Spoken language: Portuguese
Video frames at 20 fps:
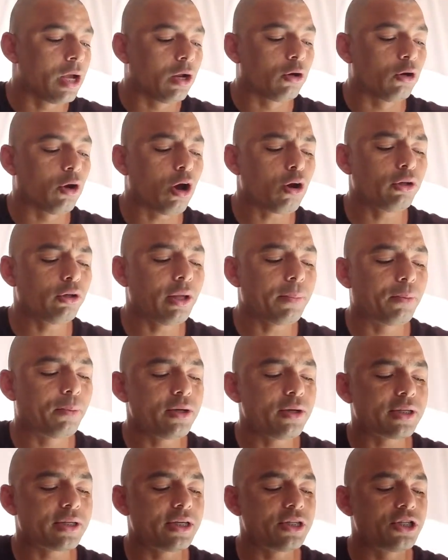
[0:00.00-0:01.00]
Logo
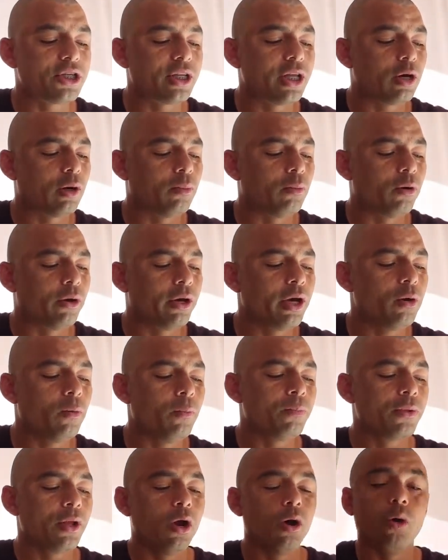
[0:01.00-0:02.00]
depois que Gideão morreu,
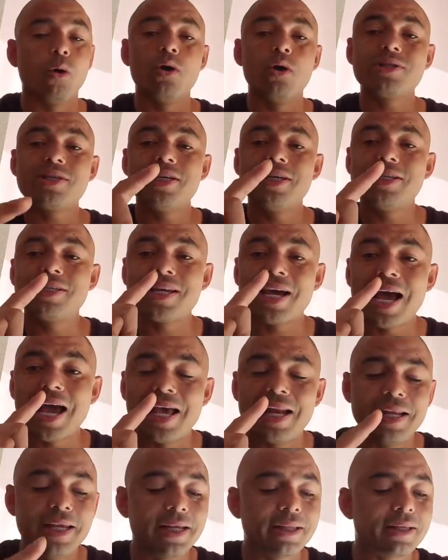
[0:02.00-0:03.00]
os
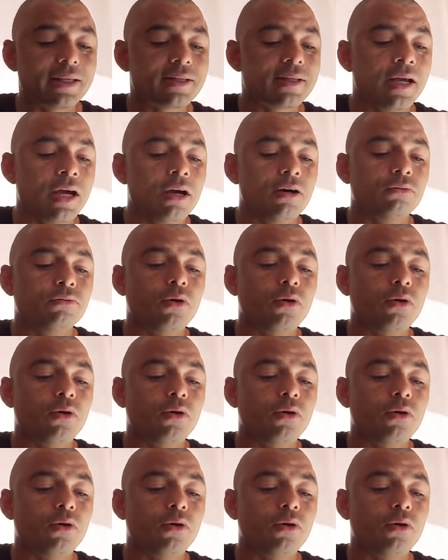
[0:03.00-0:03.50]
israelitas